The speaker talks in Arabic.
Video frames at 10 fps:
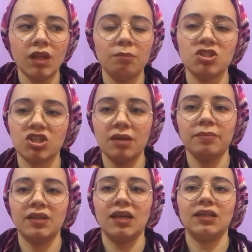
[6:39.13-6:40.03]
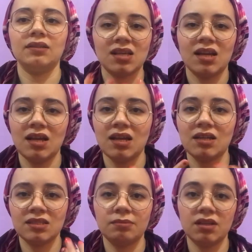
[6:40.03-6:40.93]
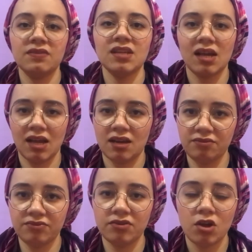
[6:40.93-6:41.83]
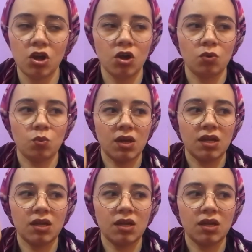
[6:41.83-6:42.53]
مش عبء يعني انا سبت نفسي انجرف و...